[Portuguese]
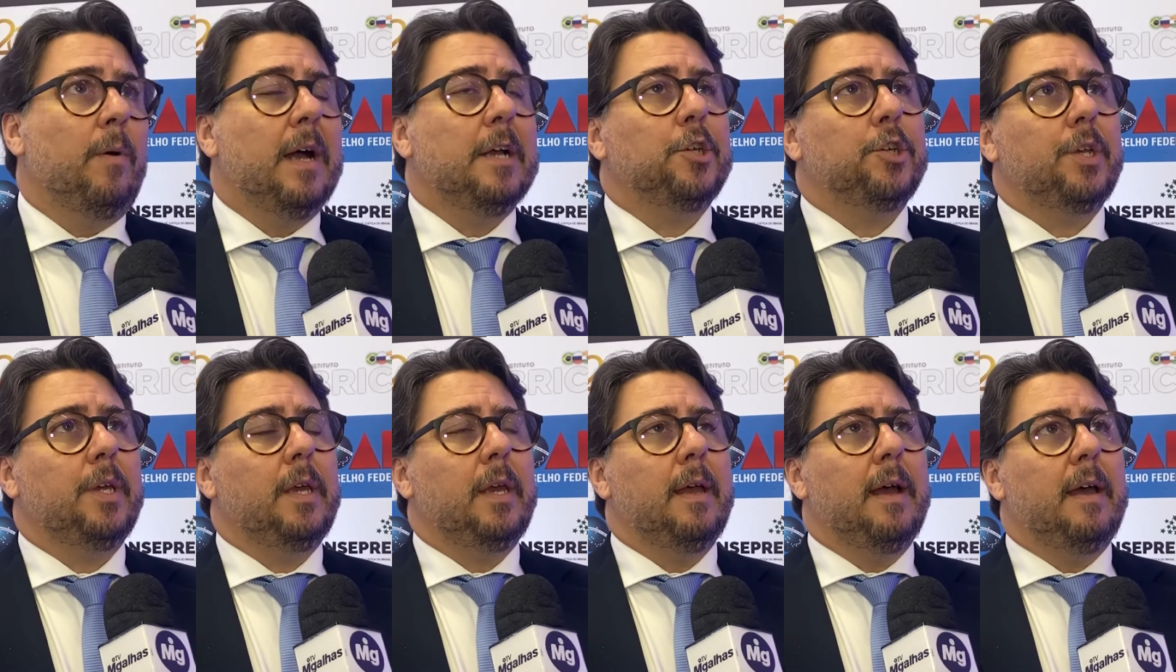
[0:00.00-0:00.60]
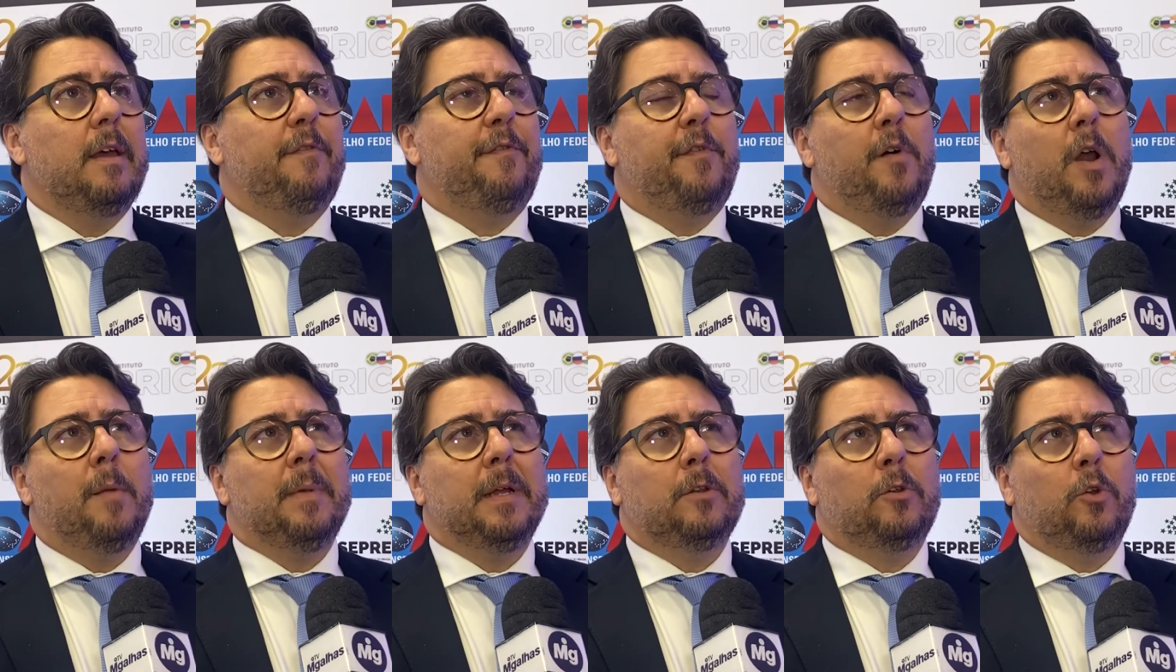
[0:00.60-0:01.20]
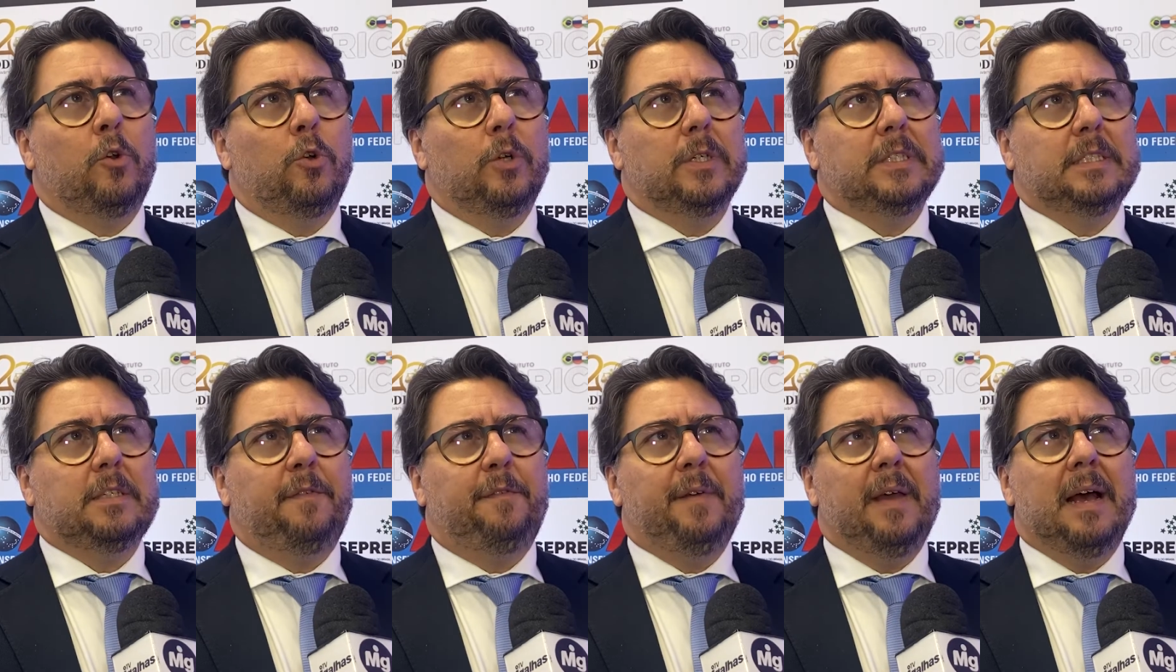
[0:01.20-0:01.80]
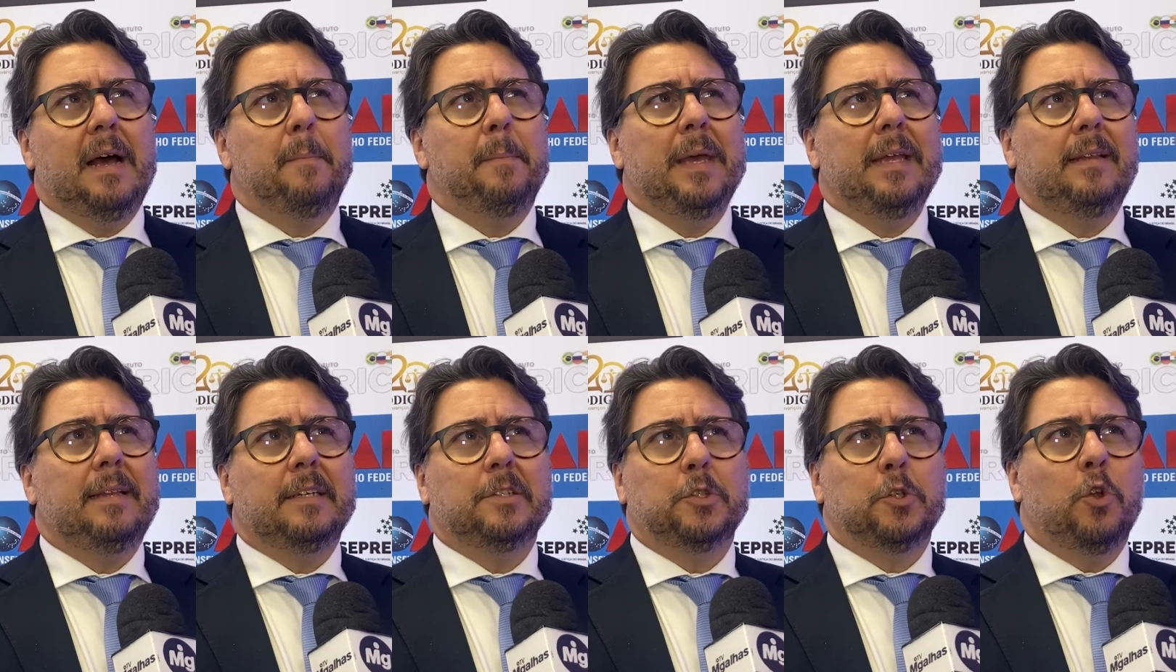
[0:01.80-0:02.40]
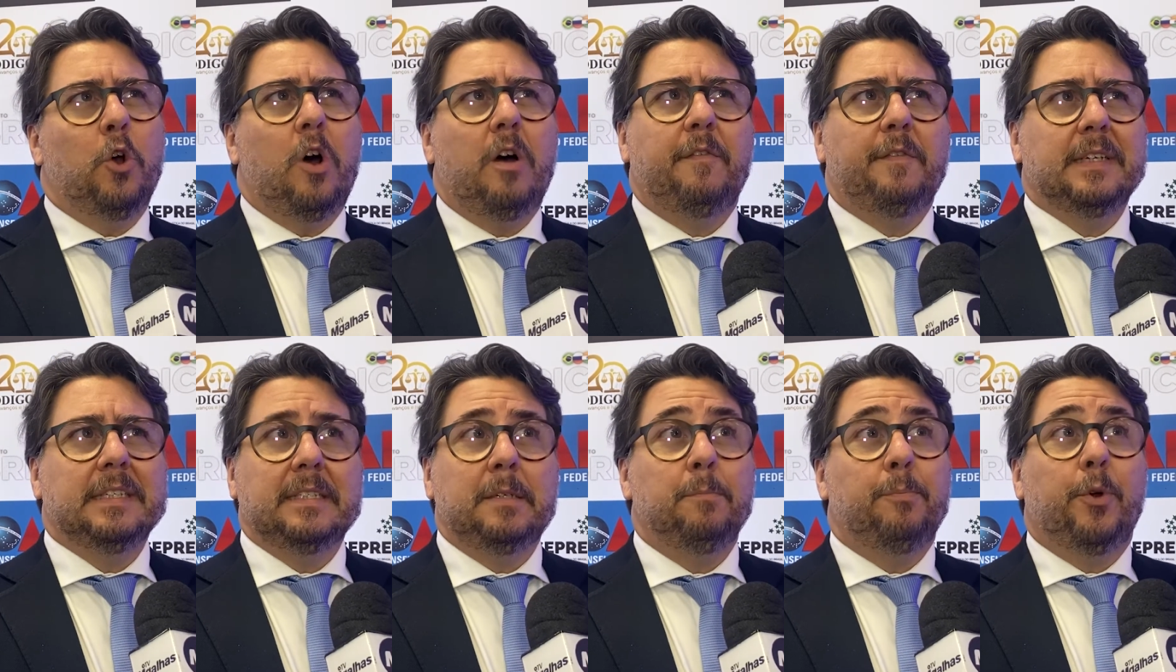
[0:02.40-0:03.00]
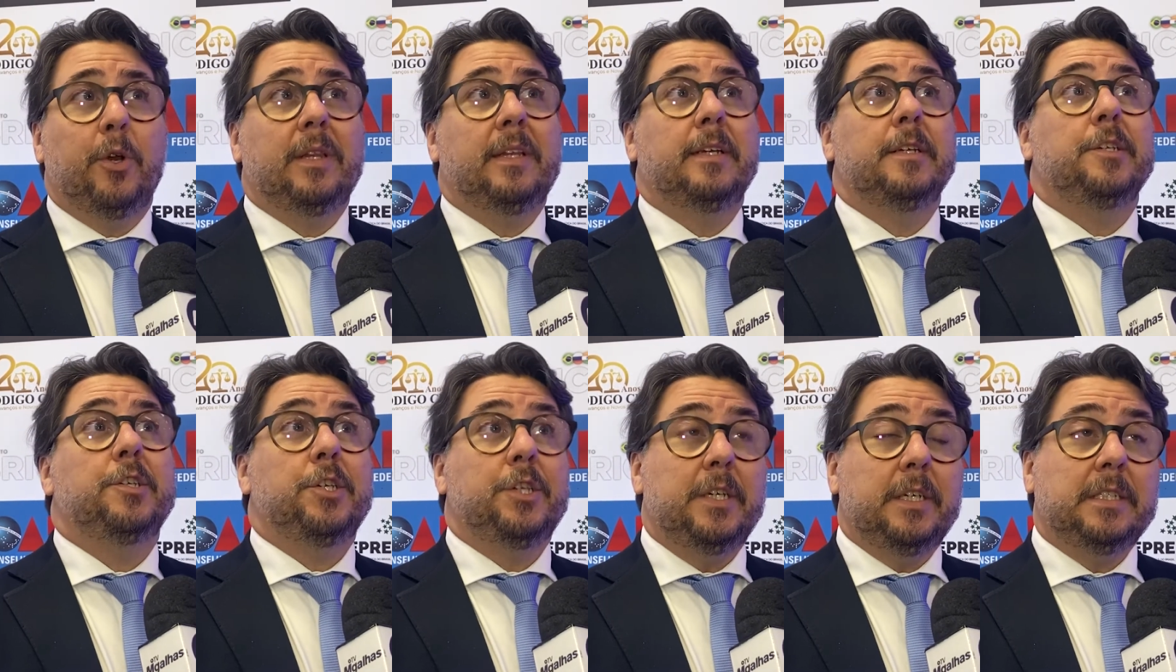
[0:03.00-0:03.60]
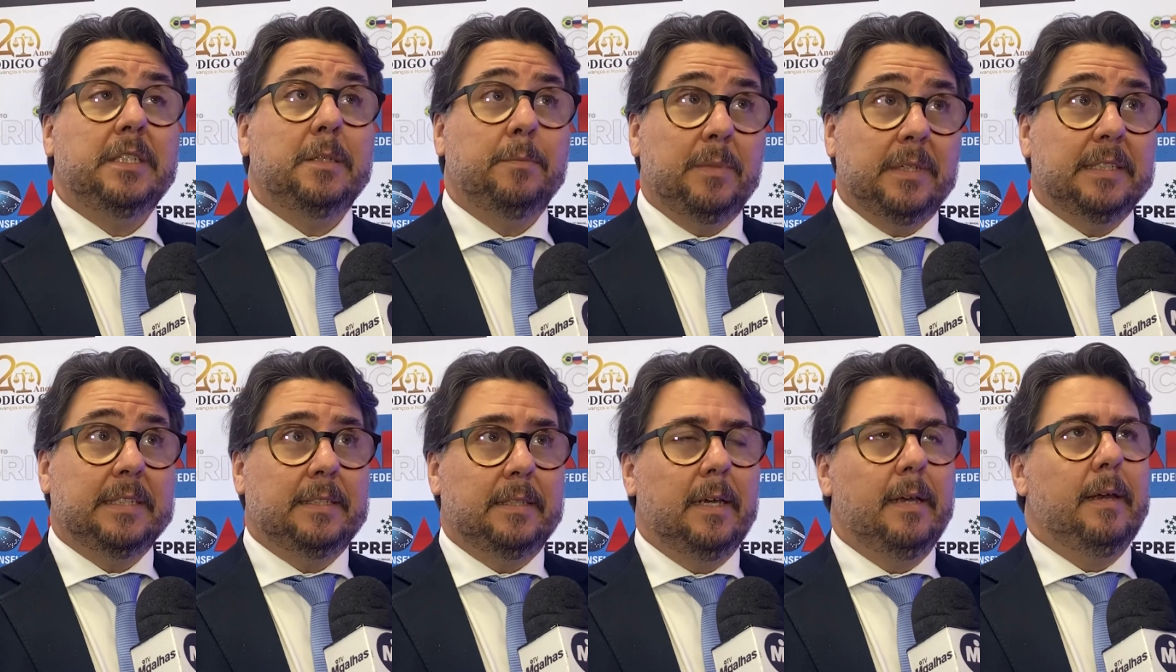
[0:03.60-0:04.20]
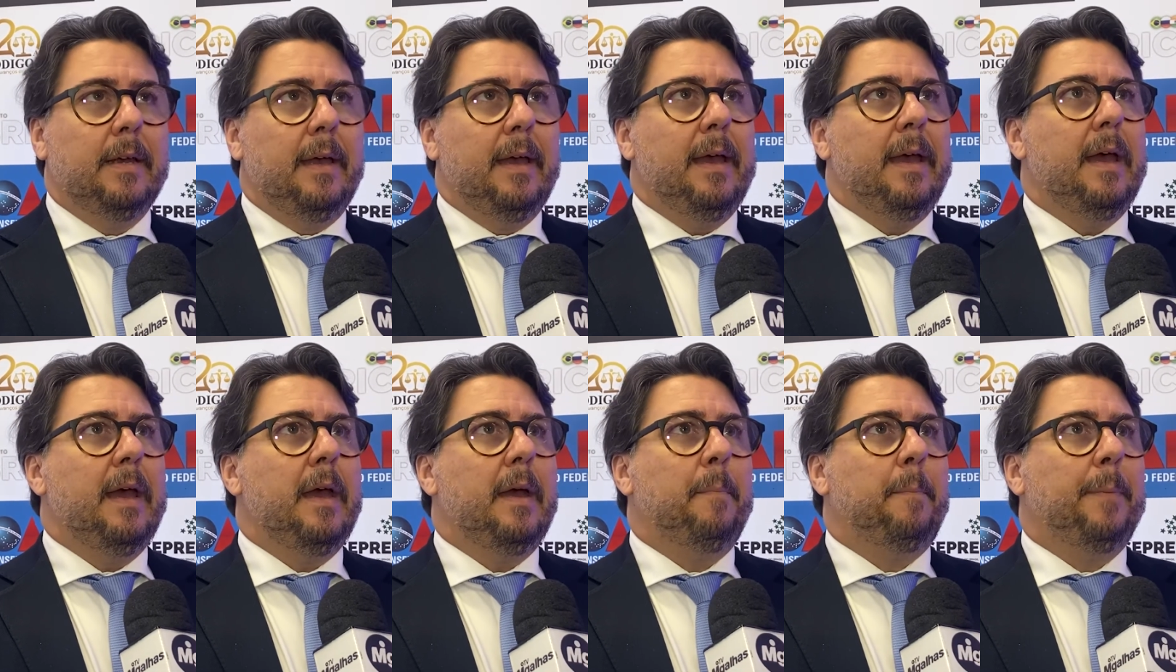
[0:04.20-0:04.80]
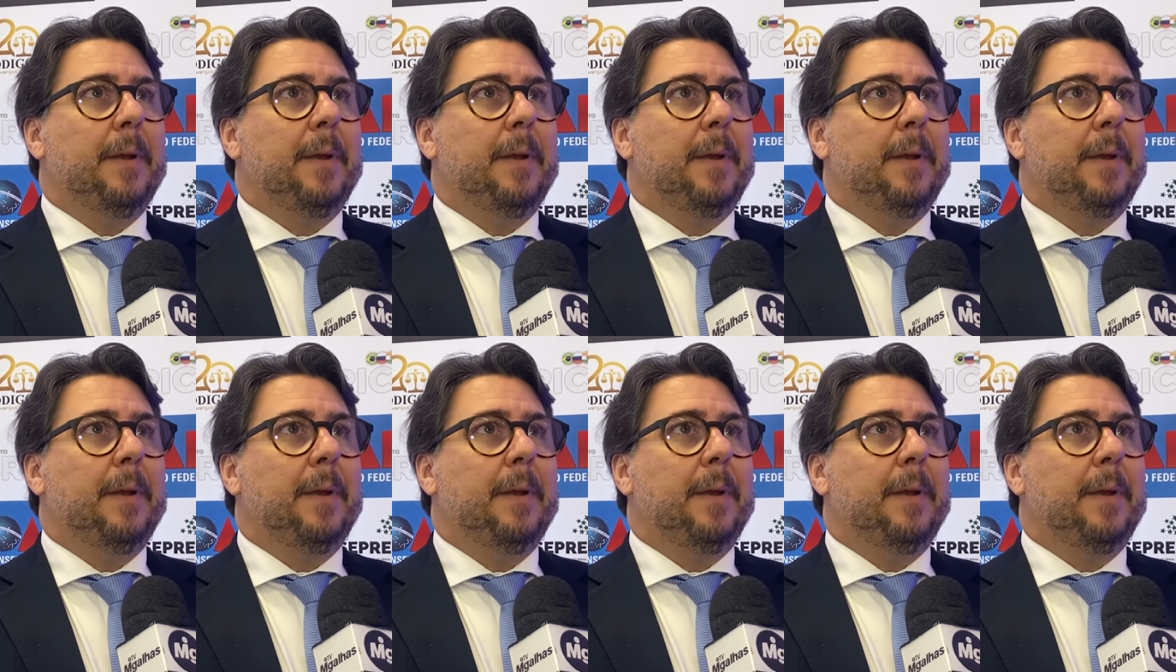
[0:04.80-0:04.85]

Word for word: acho que a reforma trouxe ferramentas novas importantíssimas é,